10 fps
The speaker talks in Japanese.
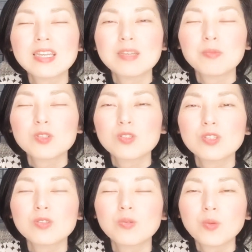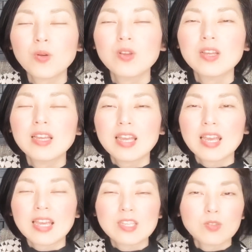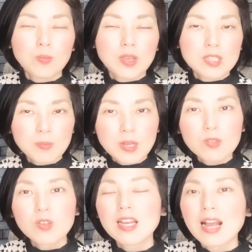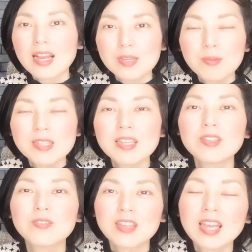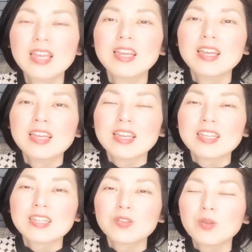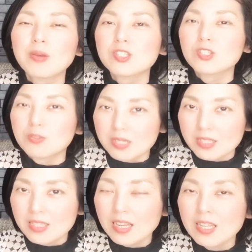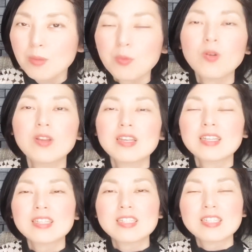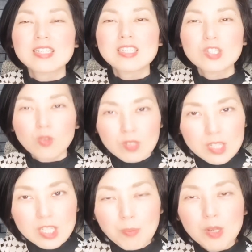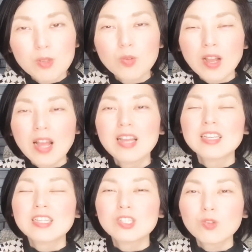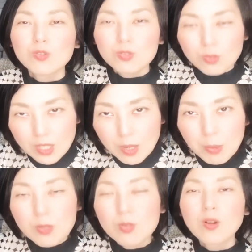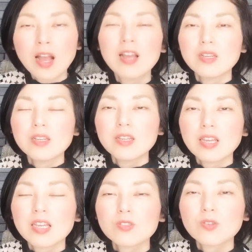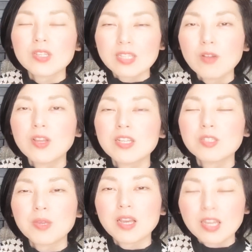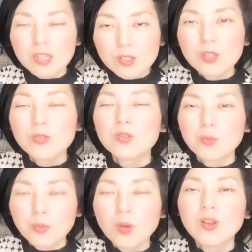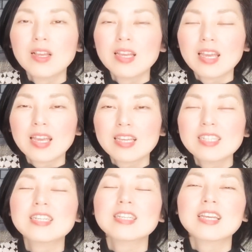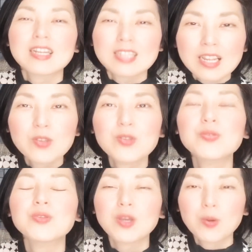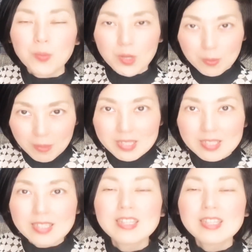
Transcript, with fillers: もう膵臓も、えー、脾臓も休まる時がありませんので、えー、例えば週末だけでも1日1食にしてみるとか1食抜いてみるとかえそういったお休みをあげるっていうことも、えいいんじゃないかなというふうに思います。